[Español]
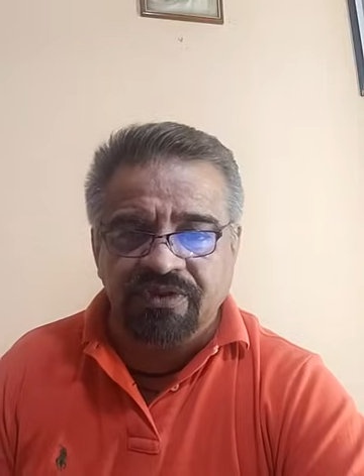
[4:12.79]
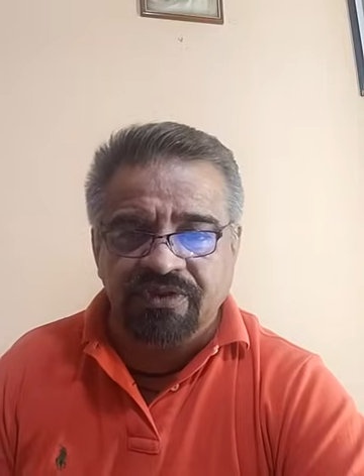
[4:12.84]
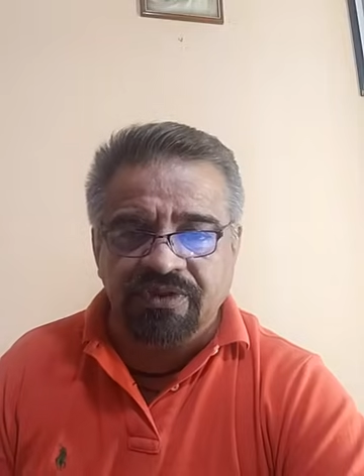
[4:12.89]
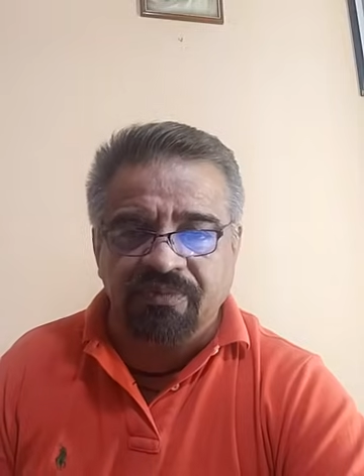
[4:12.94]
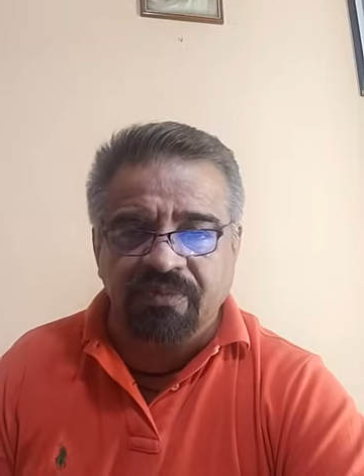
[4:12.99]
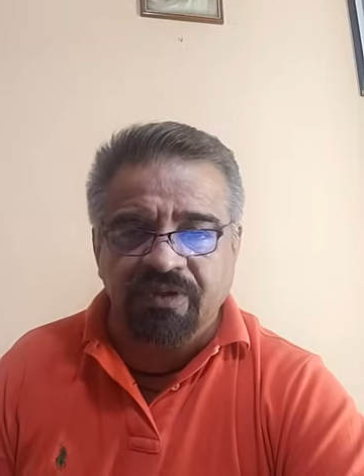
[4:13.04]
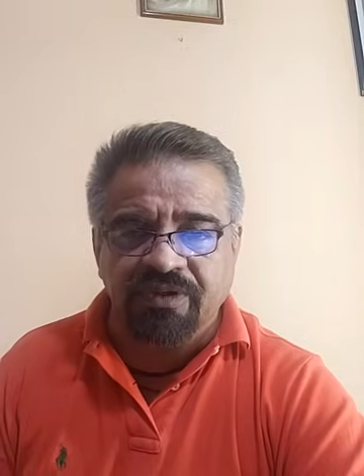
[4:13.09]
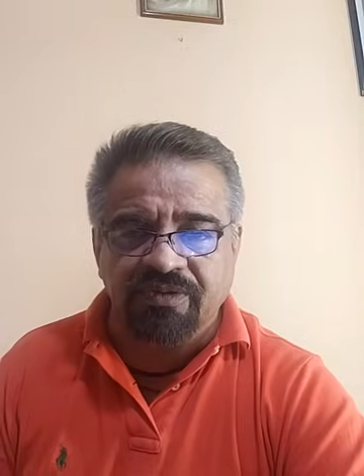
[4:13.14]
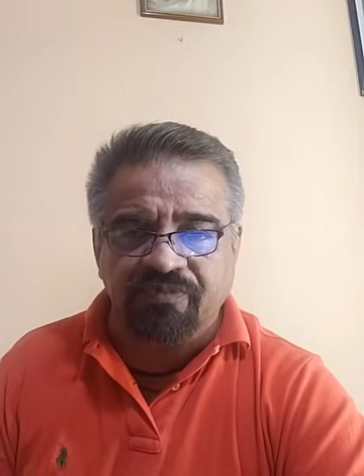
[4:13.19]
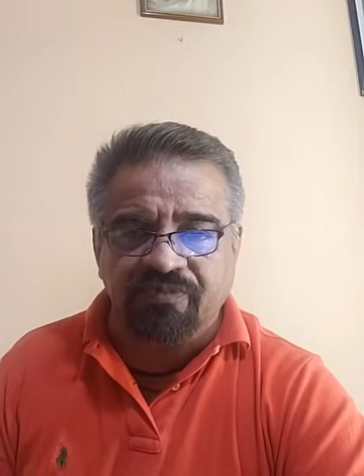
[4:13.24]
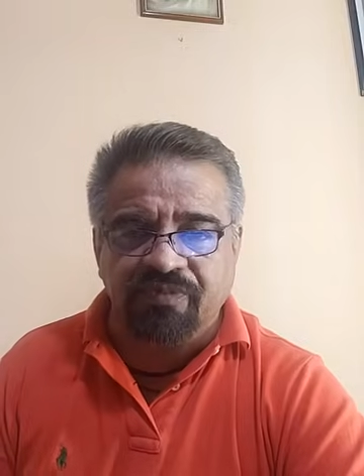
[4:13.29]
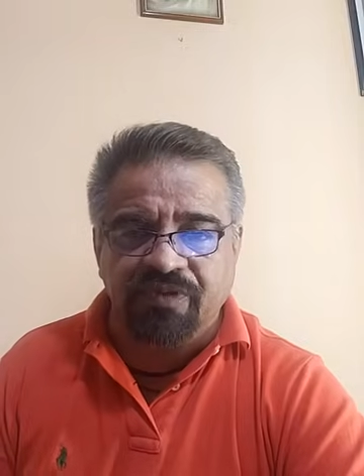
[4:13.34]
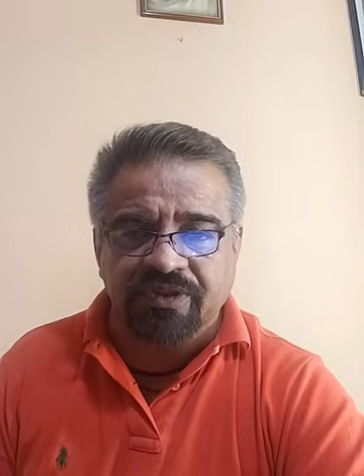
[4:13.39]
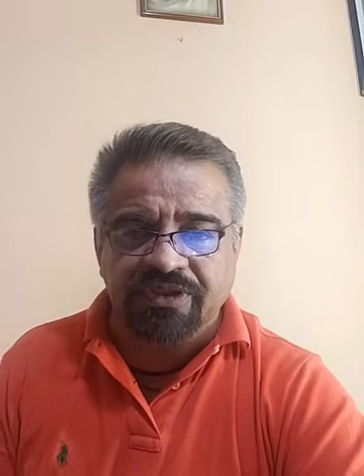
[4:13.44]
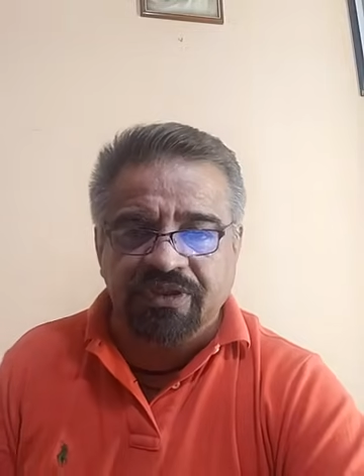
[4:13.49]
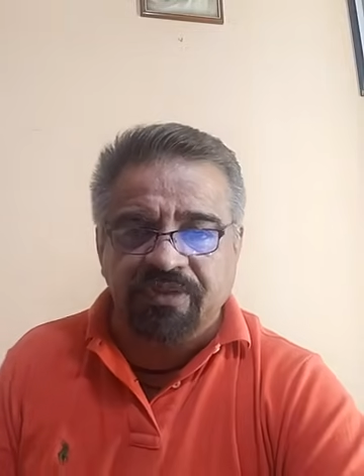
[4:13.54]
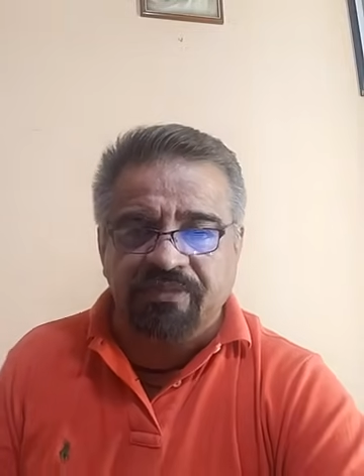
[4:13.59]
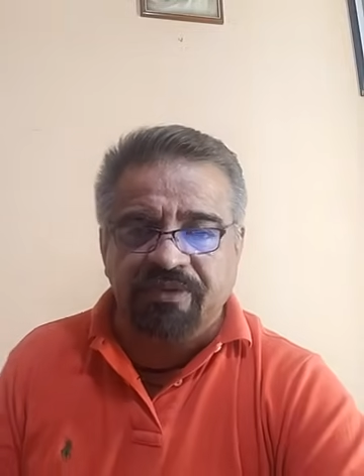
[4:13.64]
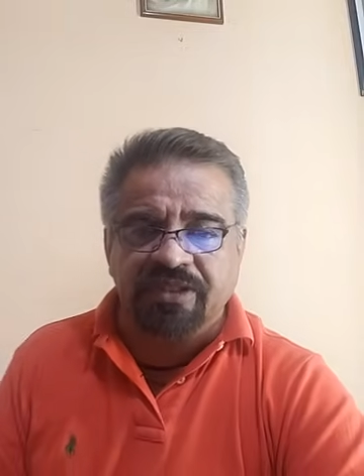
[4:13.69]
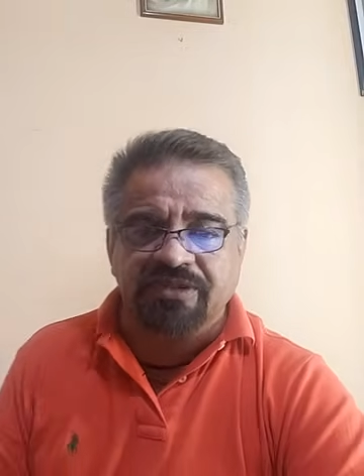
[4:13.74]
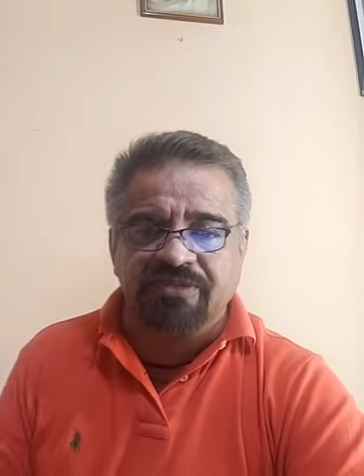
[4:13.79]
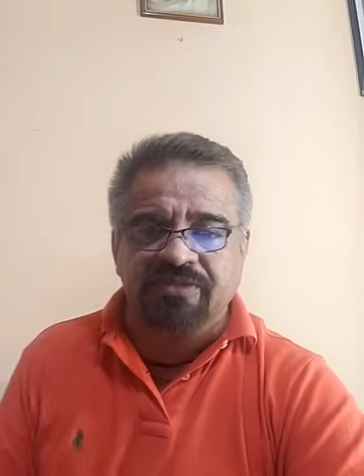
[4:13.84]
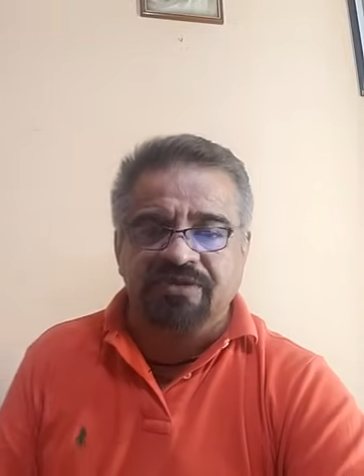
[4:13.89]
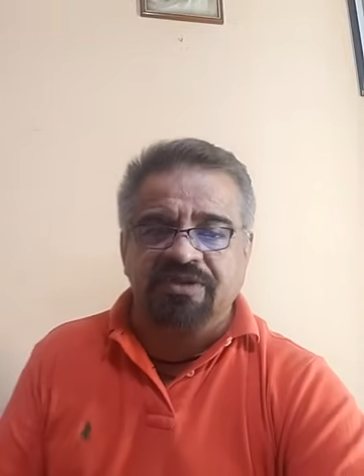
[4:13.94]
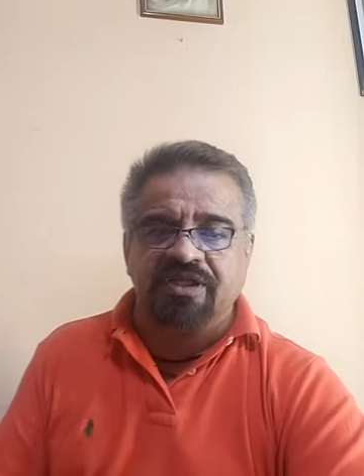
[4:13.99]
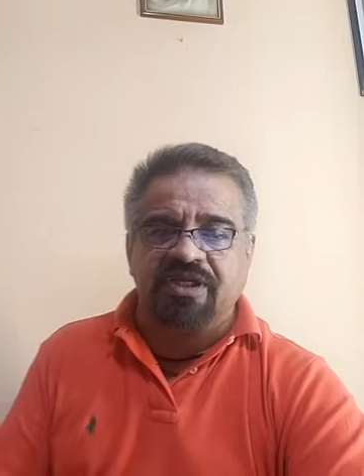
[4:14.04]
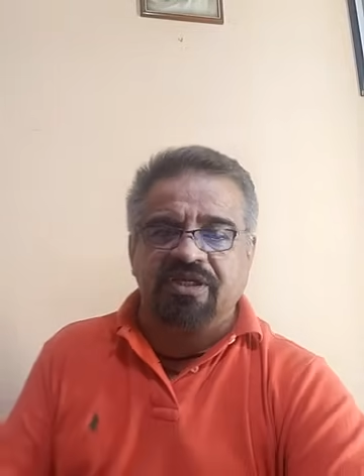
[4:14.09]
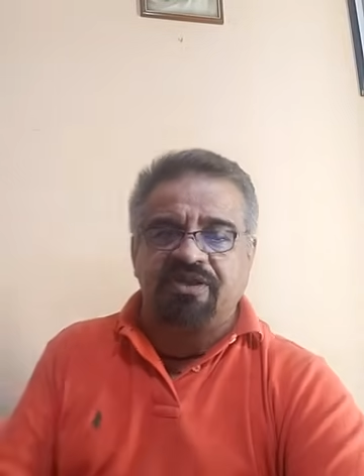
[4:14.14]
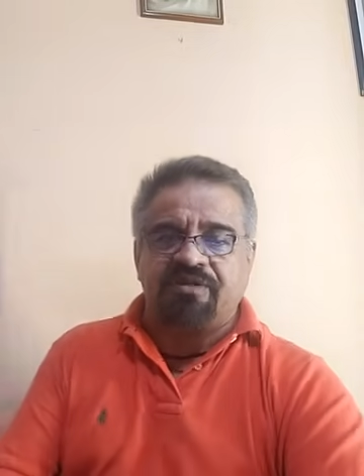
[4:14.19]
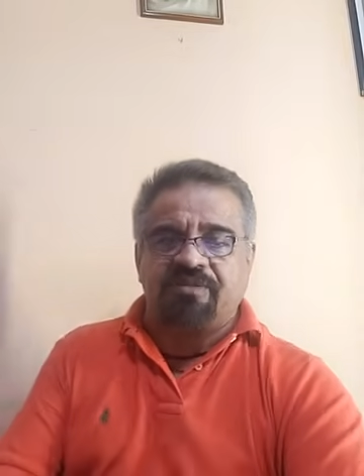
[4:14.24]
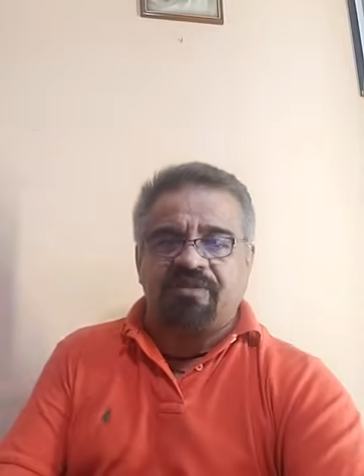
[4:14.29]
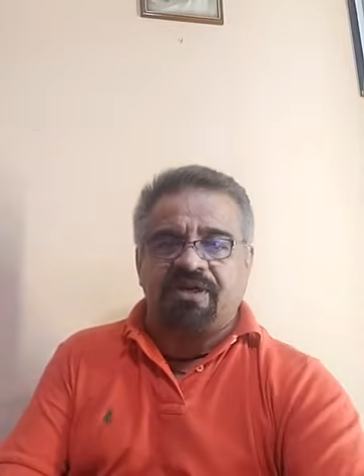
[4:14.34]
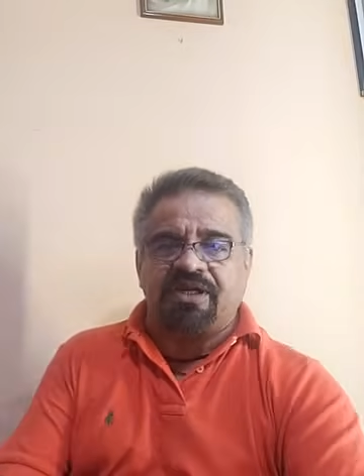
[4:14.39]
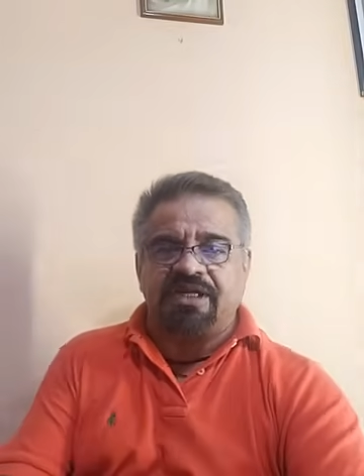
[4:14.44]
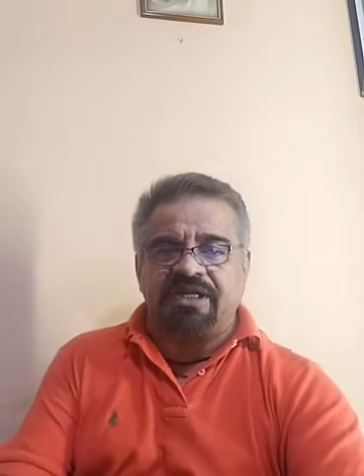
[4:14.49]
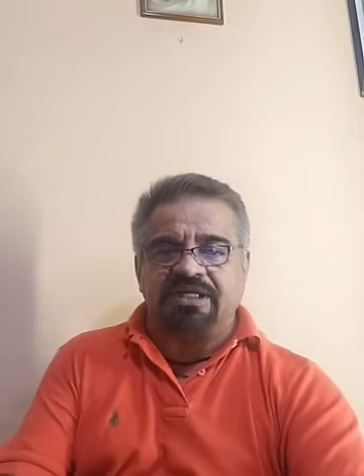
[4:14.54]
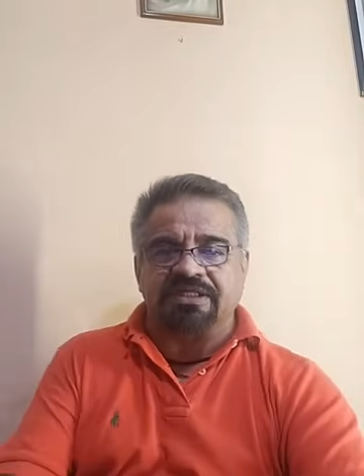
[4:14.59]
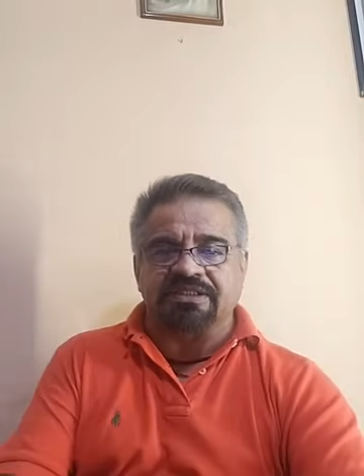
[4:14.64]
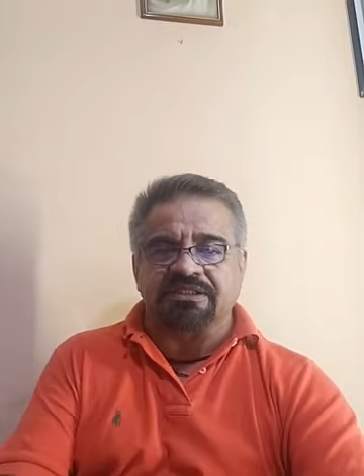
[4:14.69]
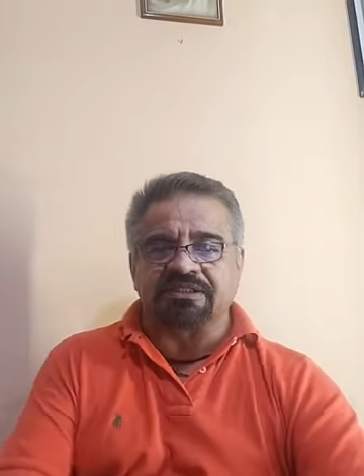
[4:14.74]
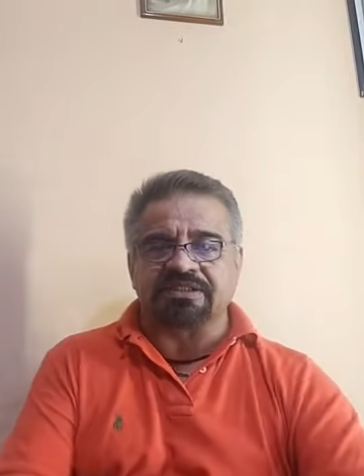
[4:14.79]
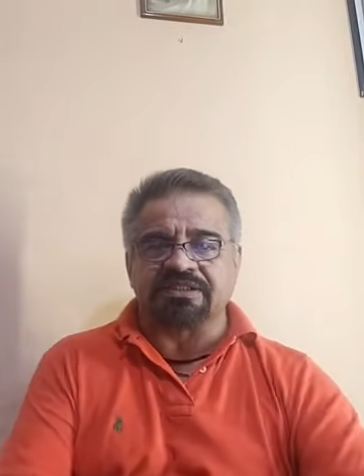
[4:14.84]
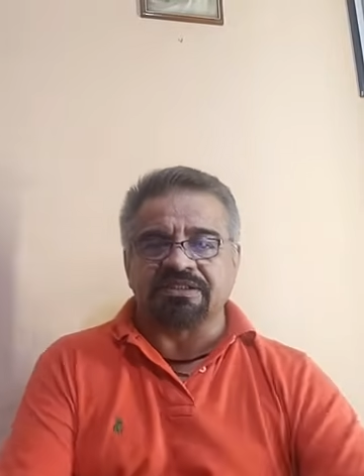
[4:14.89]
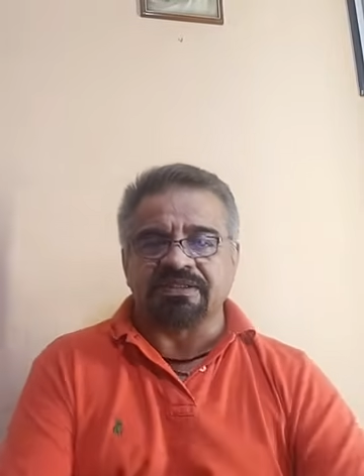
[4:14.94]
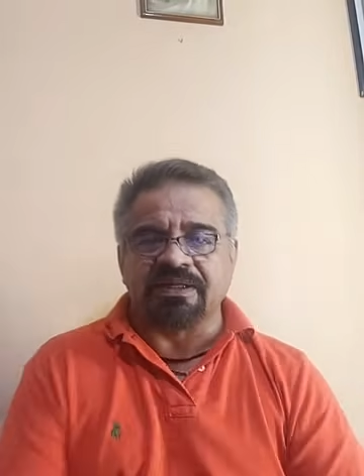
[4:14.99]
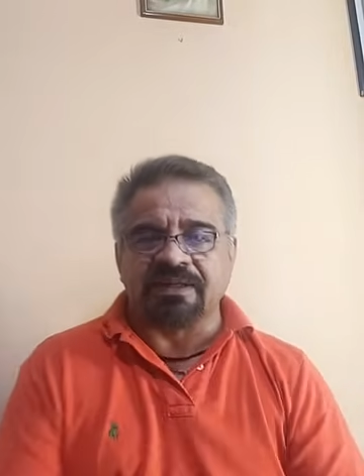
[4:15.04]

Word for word: Te mando un fuerte abrazo, Sergio Vargas